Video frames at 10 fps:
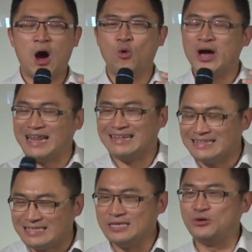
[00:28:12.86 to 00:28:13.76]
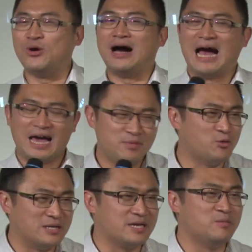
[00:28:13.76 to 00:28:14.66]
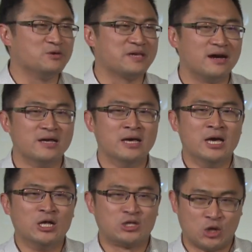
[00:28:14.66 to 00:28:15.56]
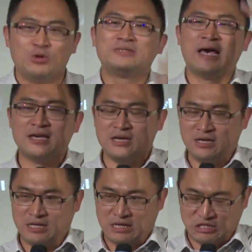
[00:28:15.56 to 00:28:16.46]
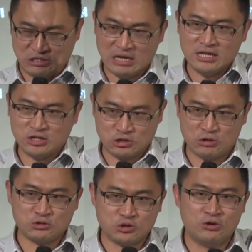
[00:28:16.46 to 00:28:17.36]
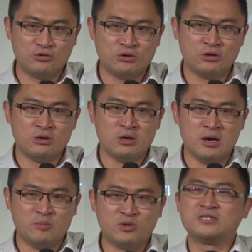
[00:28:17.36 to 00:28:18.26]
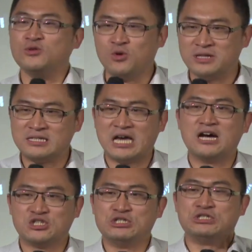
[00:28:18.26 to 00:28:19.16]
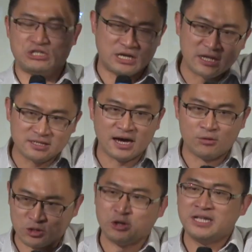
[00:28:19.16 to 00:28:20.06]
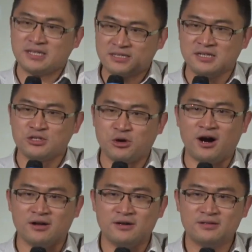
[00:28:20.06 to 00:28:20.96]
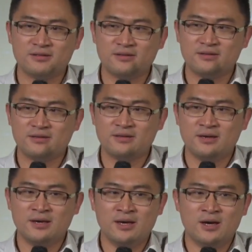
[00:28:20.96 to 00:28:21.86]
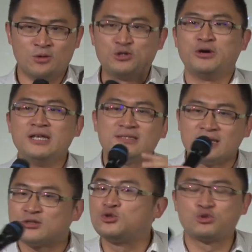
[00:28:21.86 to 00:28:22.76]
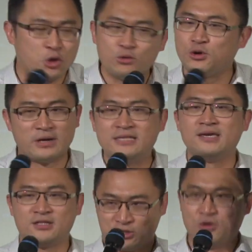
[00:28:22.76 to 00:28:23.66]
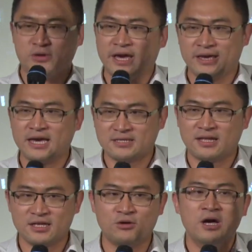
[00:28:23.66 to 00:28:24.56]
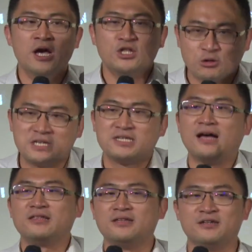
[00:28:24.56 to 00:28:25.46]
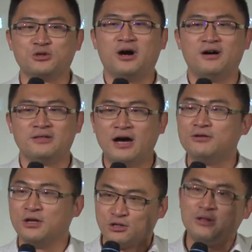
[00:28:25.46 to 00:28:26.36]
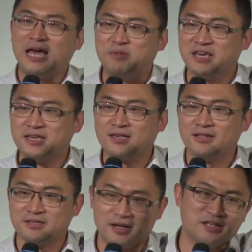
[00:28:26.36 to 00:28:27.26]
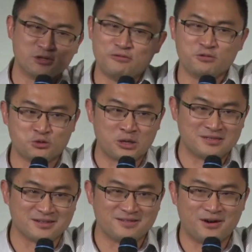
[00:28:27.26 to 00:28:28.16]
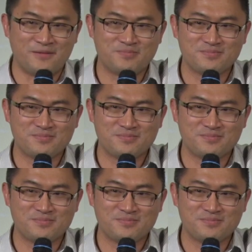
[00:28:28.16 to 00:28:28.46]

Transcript: 未来的计划、还没有完成梦想，都在神的手中，不是我的账，是神的账。我确定这个事情就好了。”我确定这通通一切都可以给上帝用，都是上帝的就好了。然后就赖皮给上帝，上帝你就负全责哦。